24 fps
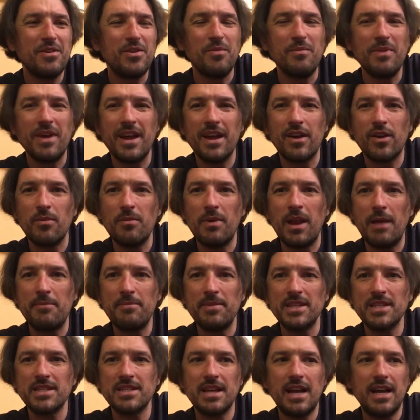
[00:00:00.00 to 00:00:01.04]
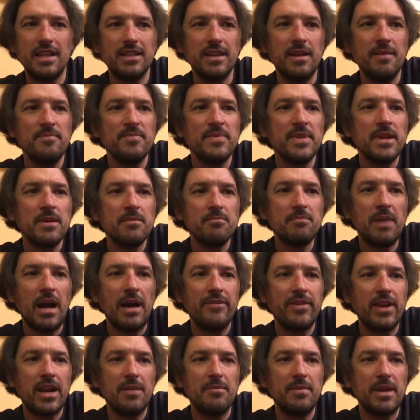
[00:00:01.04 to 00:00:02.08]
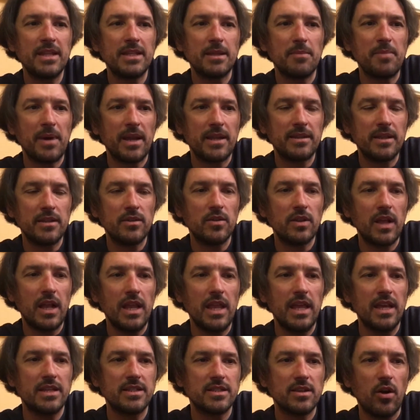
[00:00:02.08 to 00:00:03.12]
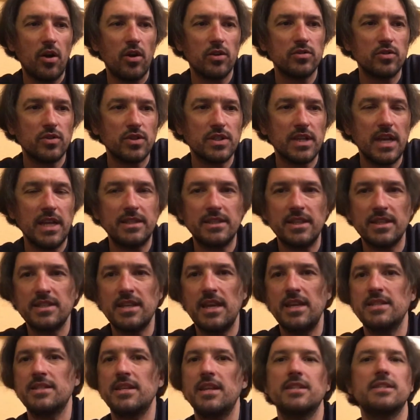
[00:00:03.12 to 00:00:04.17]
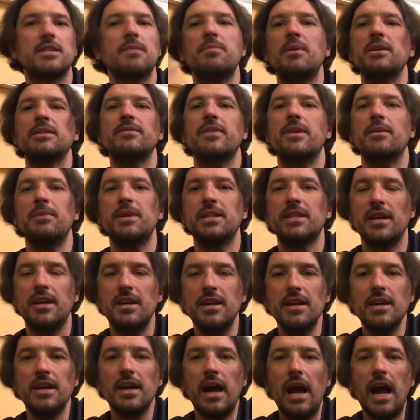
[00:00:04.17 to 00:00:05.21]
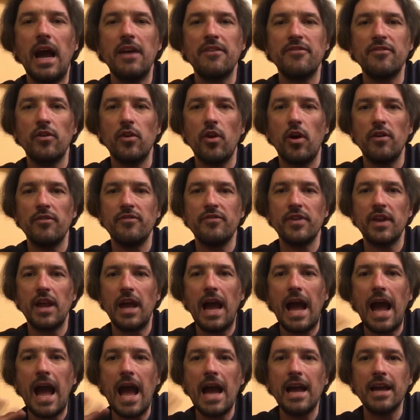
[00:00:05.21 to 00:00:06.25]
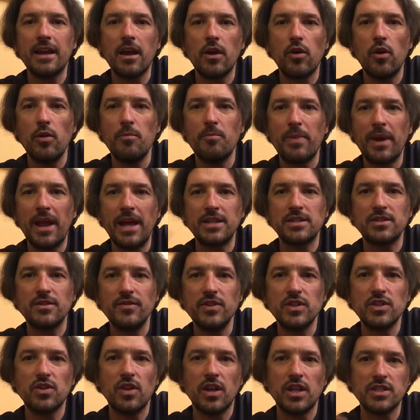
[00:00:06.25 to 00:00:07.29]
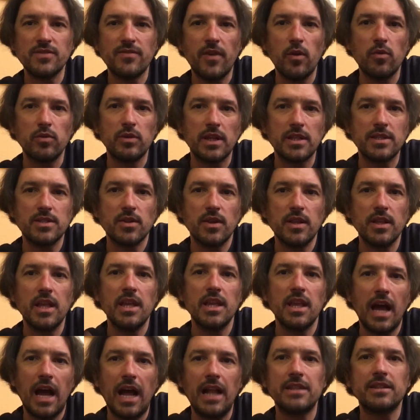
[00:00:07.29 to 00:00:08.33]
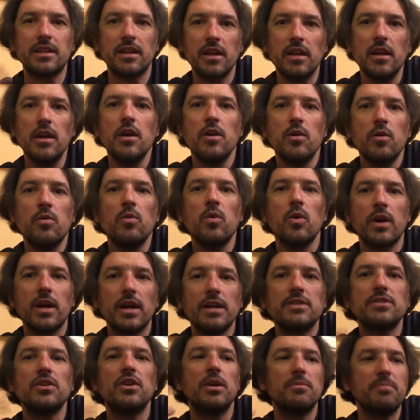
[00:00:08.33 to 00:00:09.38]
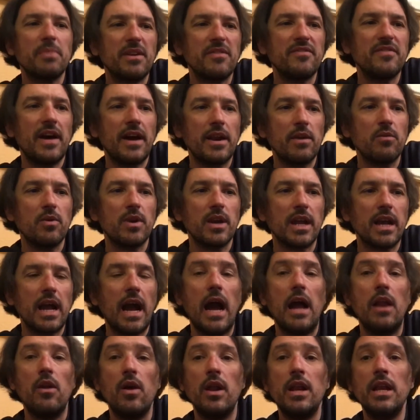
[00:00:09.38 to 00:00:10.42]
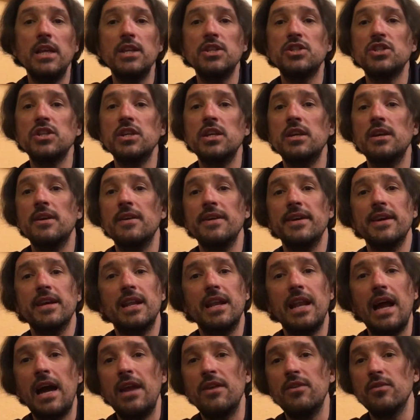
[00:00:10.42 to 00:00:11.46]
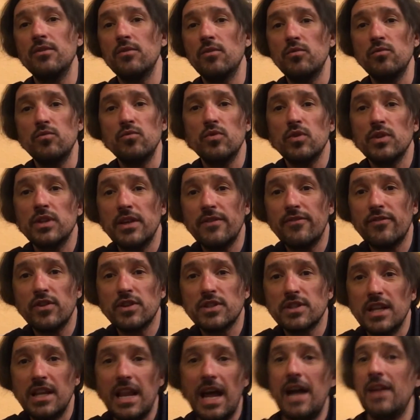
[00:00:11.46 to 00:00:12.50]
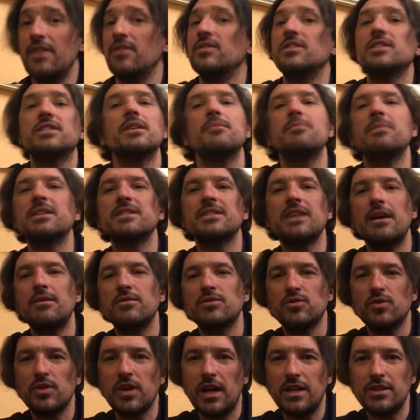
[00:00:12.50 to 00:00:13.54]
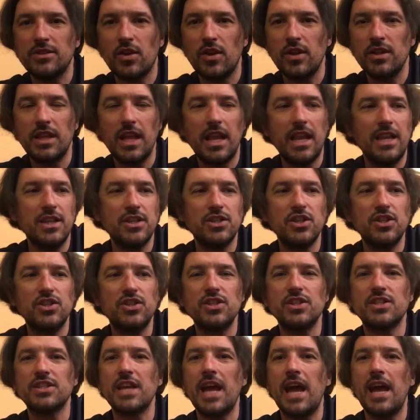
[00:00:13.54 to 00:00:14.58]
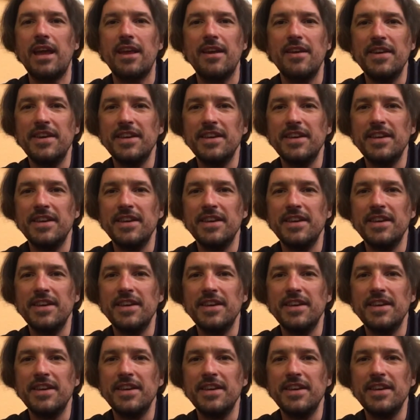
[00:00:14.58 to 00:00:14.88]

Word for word: come, come la pensate, ma veramente partendo dall'X8, 7, 6, 6S Plus, veramente iPhone offre anche col prezzo, visto la svalutazione degli altri, un'occasione per fare un regalo. LG l'anno, uno dei forse l'anno insieme a Samsung Android LG G6